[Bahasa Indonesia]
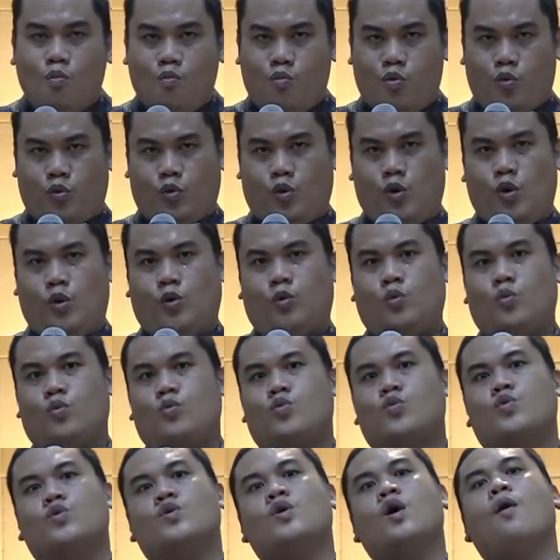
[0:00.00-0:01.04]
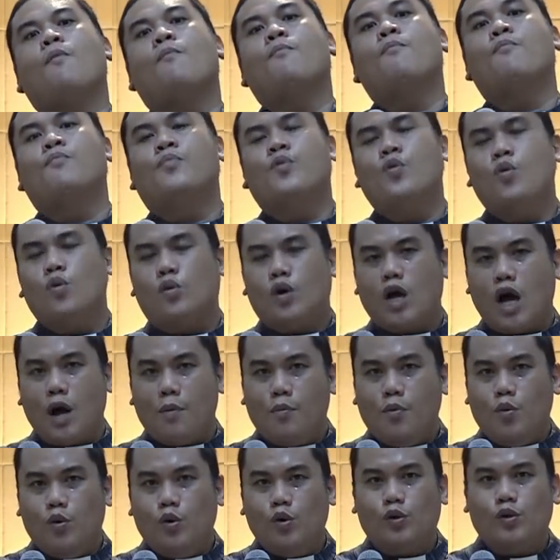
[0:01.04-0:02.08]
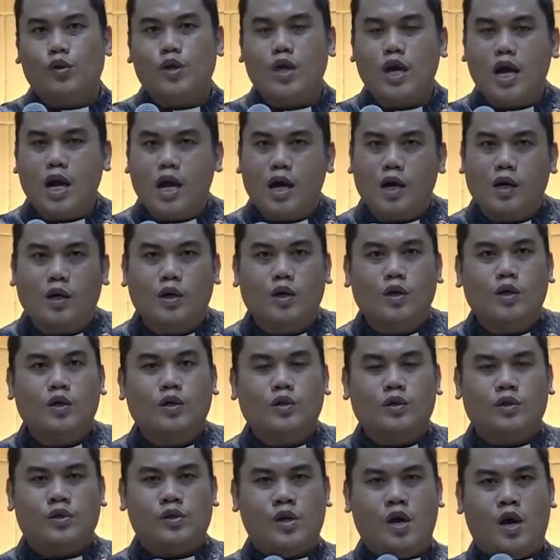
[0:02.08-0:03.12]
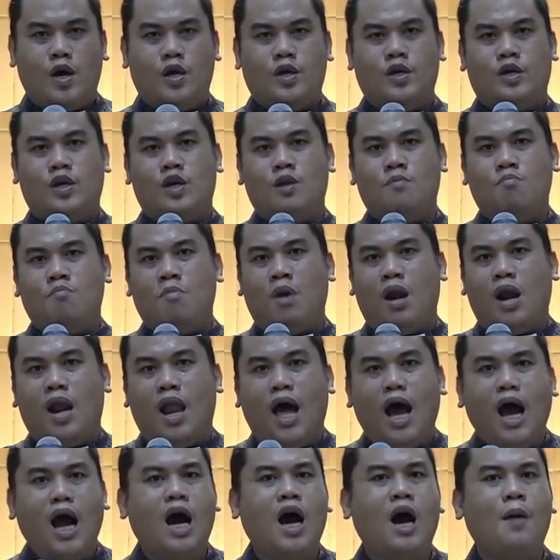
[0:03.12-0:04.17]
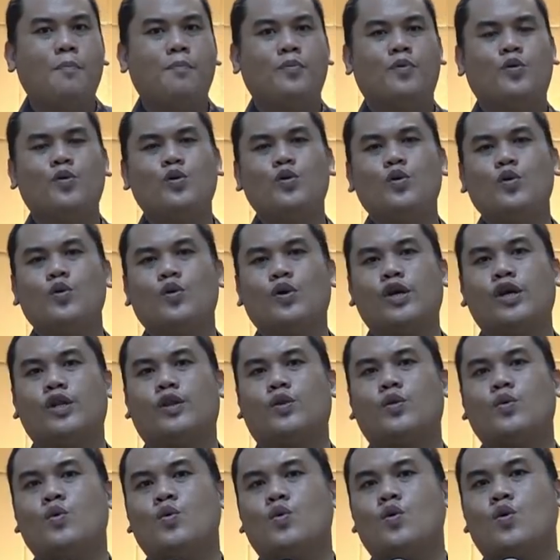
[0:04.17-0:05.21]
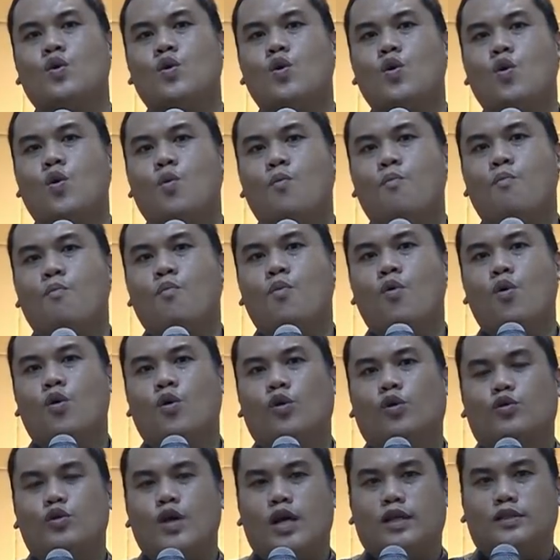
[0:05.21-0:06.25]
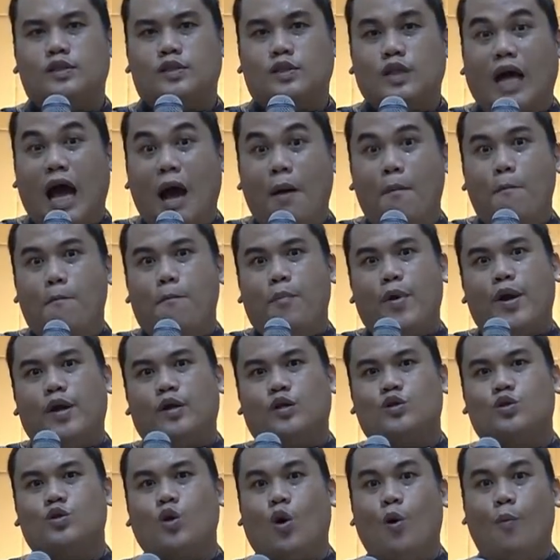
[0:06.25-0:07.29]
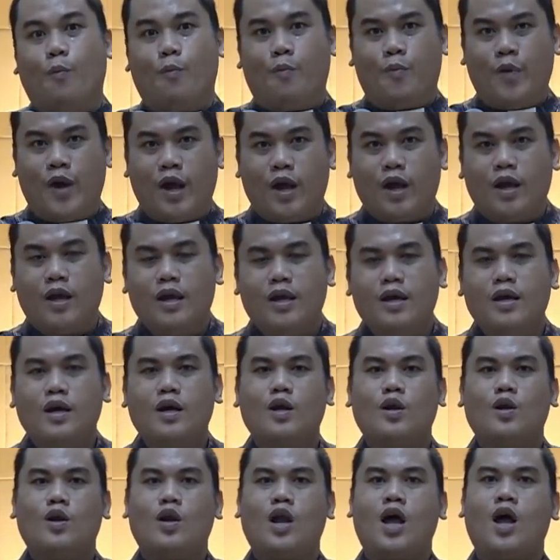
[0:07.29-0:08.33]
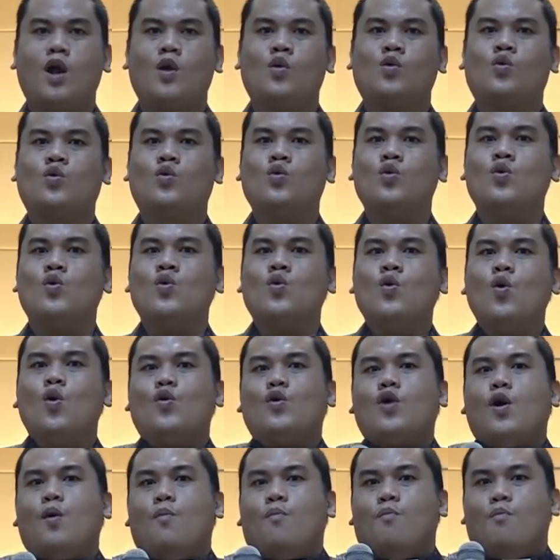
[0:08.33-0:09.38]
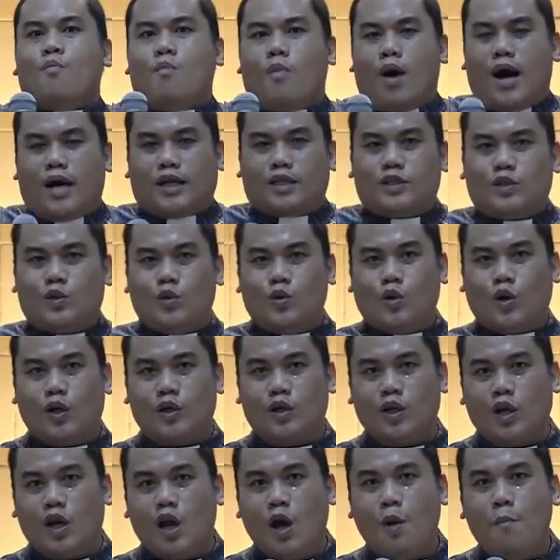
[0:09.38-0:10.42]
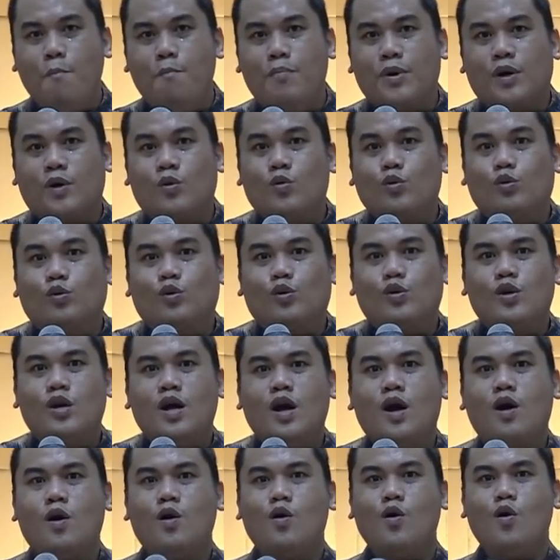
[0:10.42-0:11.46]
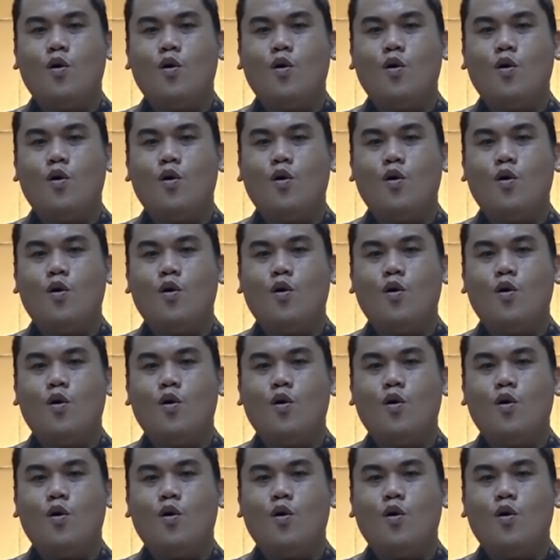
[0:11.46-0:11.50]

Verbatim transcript: Begitu dia buka mulutnya, dia ingin melahap gunung itu, mulutnya sampai sobek, lalu gunungnya masuk ke dalam perutnya,